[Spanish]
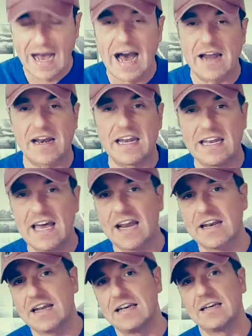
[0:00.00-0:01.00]
a
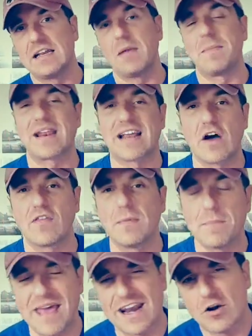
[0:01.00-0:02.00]
Reiner en el mercado de
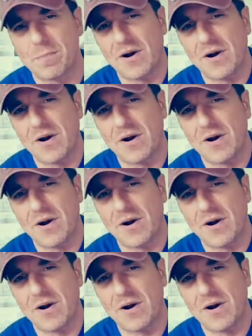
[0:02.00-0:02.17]
invierno,